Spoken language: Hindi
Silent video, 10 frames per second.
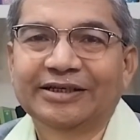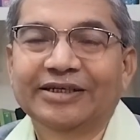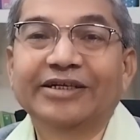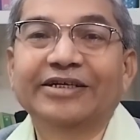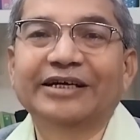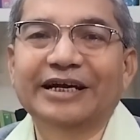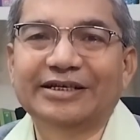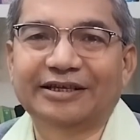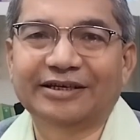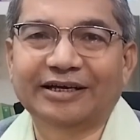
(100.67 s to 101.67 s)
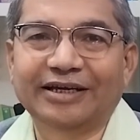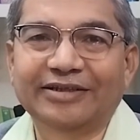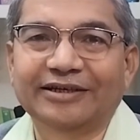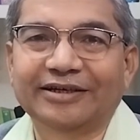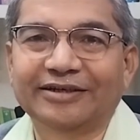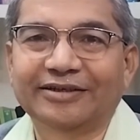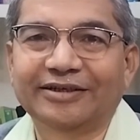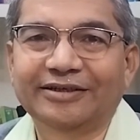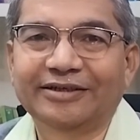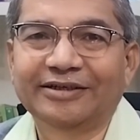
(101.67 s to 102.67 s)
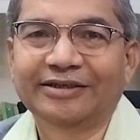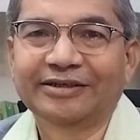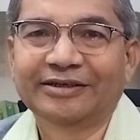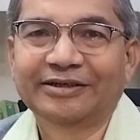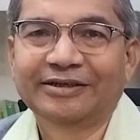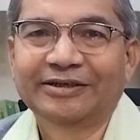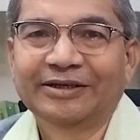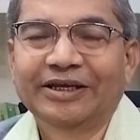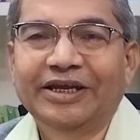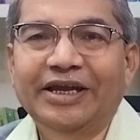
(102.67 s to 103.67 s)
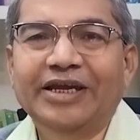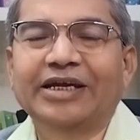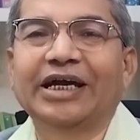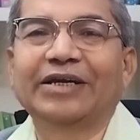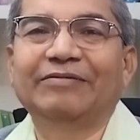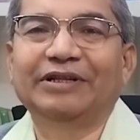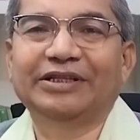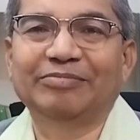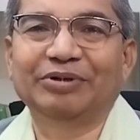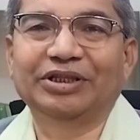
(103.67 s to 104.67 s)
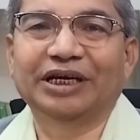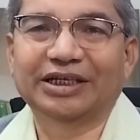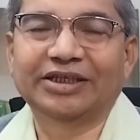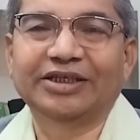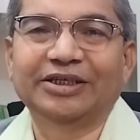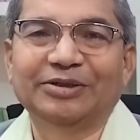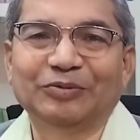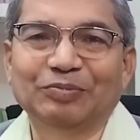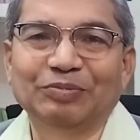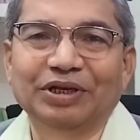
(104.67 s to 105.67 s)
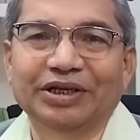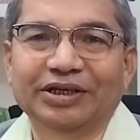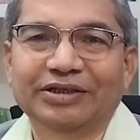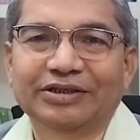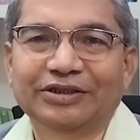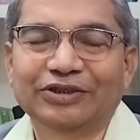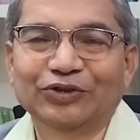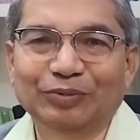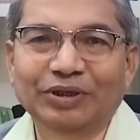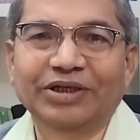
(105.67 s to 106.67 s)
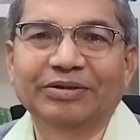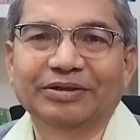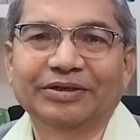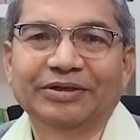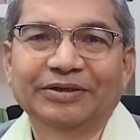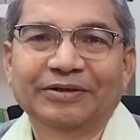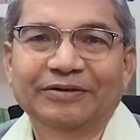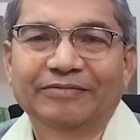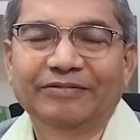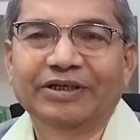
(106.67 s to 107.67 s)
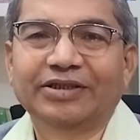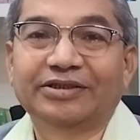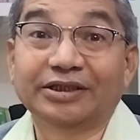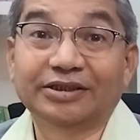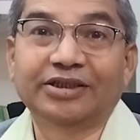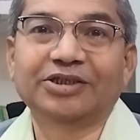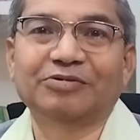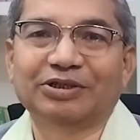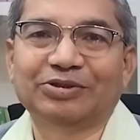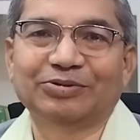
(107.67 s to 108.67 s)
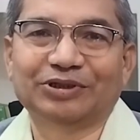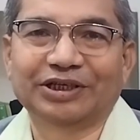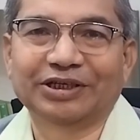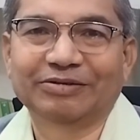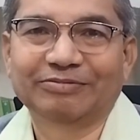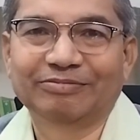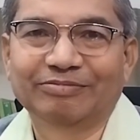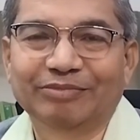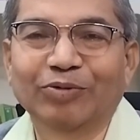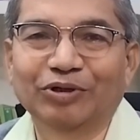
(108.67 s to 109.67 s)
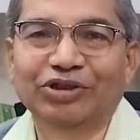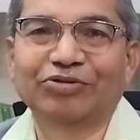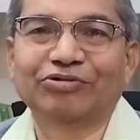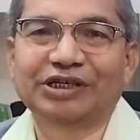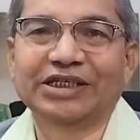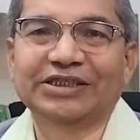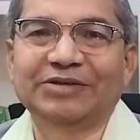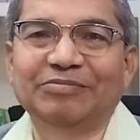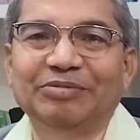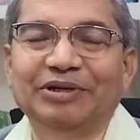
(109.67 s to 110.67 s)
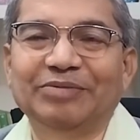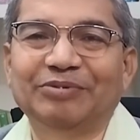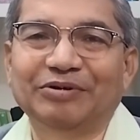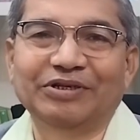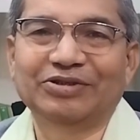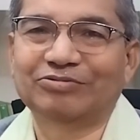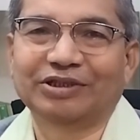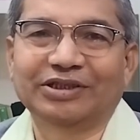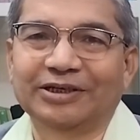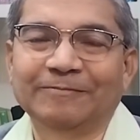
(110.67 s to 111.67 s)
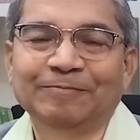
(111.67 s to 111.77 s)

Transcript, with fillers: न गैर सरकारी संगठन एक आयुर्वेद के विद्यार्थी के रूप में जो मैंने विगत 36 वर्षों से मैं उन्नीस में मेरा प्रवेश हुआ था